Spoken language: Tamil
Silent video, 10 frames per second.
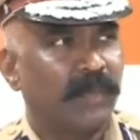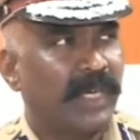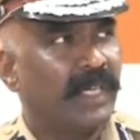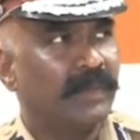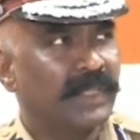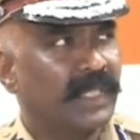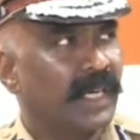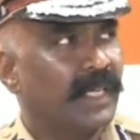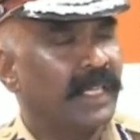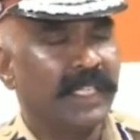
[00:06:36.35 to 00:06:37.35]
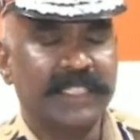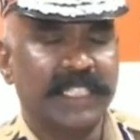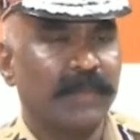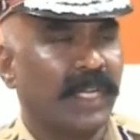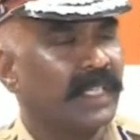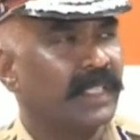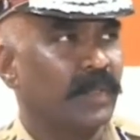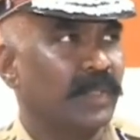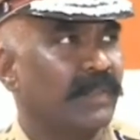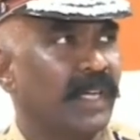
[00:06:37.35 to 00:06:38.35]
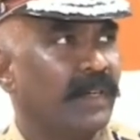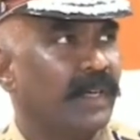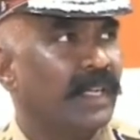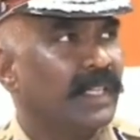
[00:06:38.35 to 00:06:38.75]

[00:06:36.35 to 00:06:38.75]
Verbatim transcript: பள்ளிகளுக்கும் சென்றார்கள் என்றால் நிச்சயமாக இந்த குற்றவாளிகள்